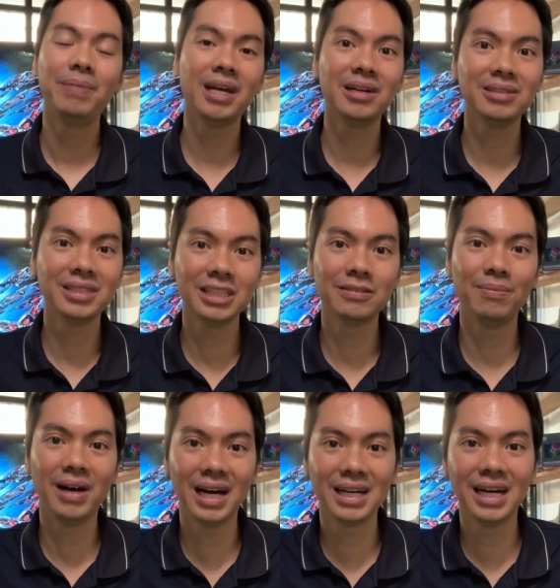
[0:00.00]
Pero since
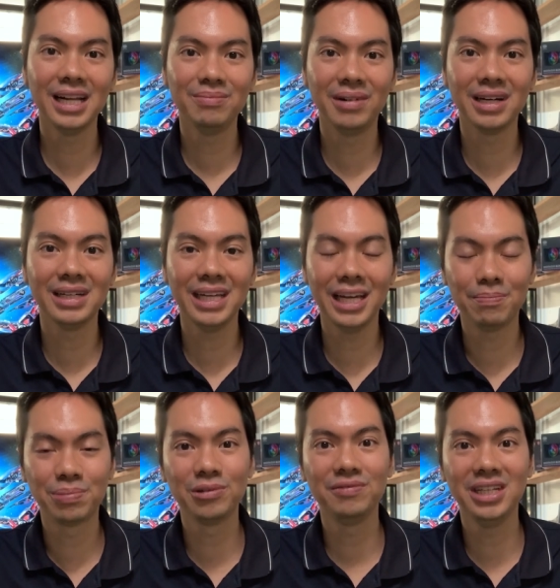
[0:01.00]
mabagal
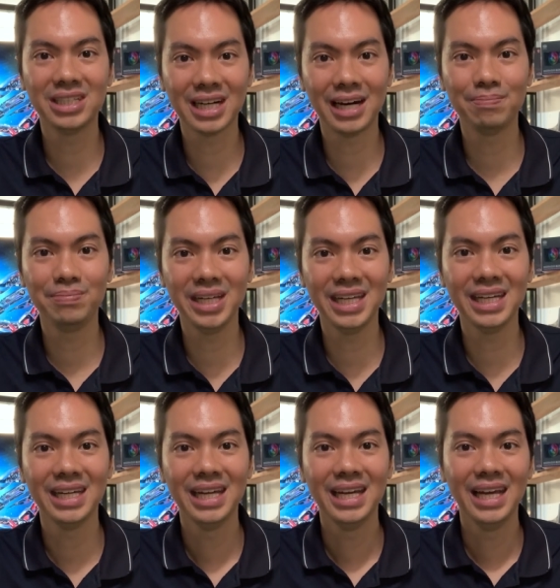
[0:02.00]
mag-i-approve ni
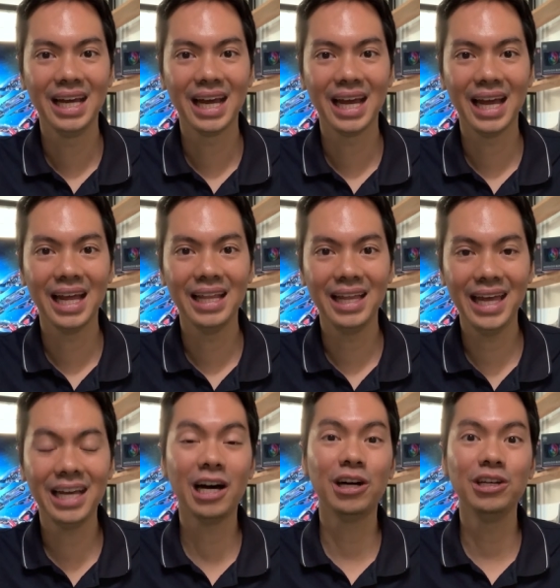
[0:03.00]
Shopee,
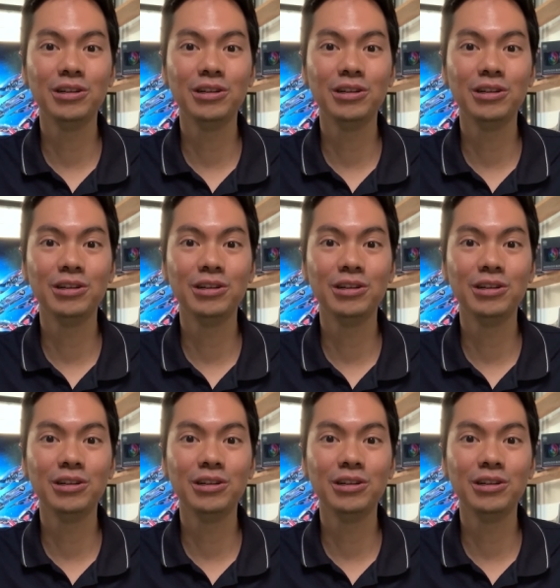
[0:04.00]
ikaw